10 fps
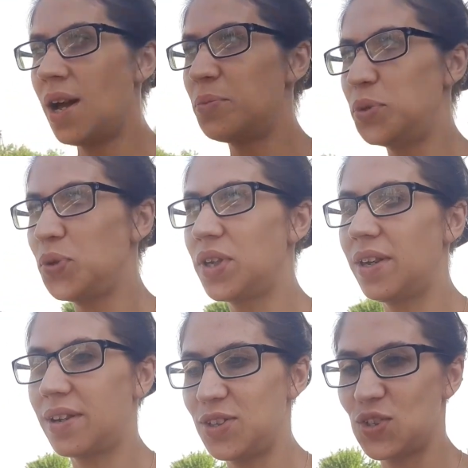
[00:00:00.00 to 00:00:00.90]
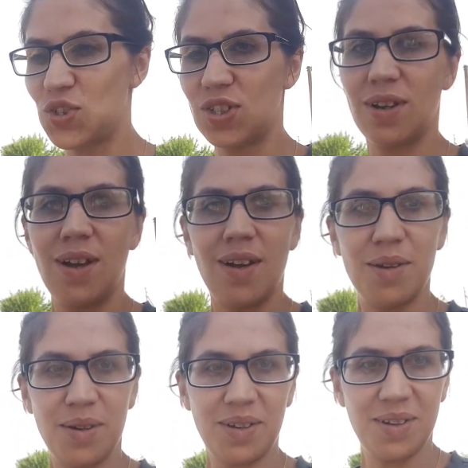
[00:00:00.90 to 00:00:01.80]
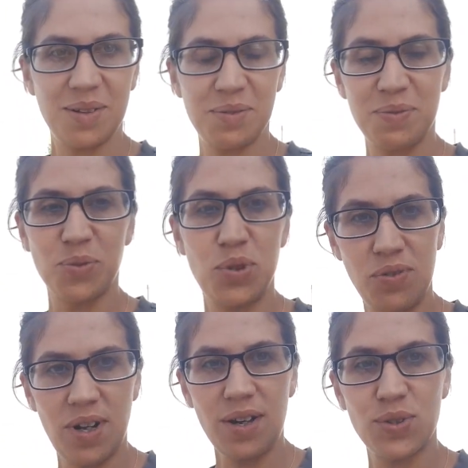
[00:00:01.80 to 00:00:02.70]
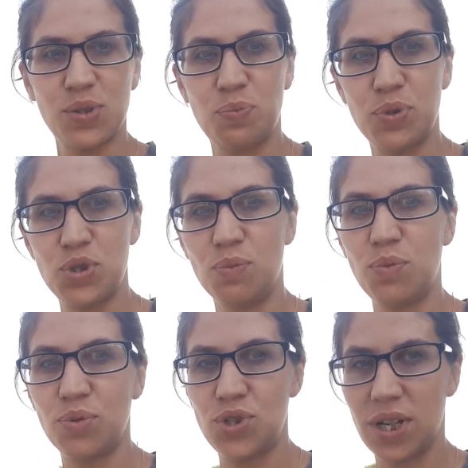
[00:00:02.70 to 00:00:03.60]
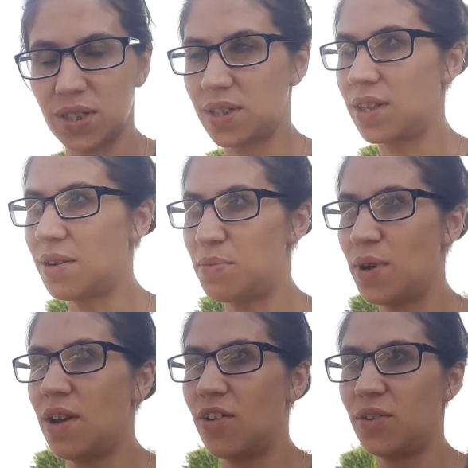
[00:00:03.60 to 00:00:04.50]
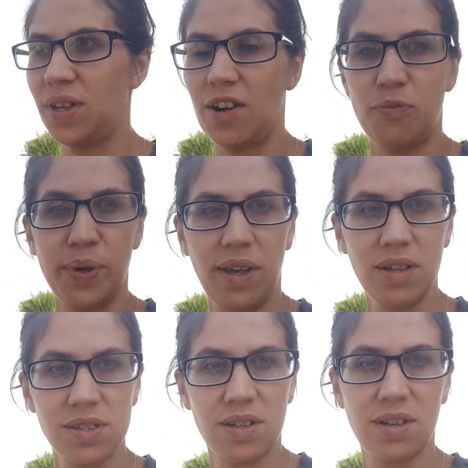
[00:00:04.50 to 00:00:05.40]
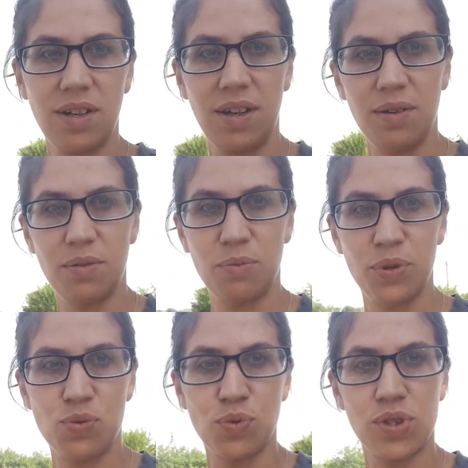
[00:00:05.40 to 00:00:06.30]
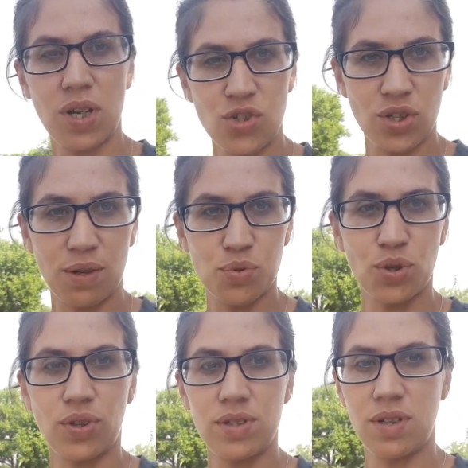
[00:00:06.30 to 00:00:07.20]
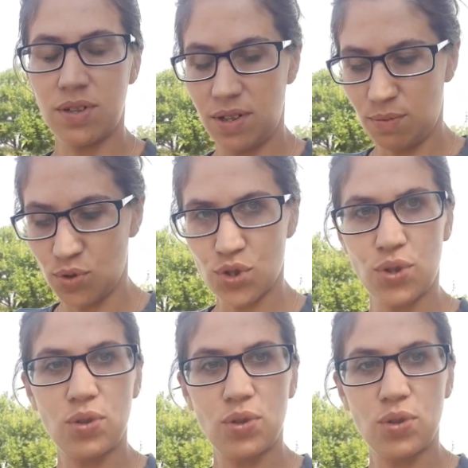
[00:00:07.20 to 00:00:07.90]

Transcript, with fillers: Многие, конечно, э, удивляются, почему часто там я в поездках, и почему Саша там что-то сделать не может.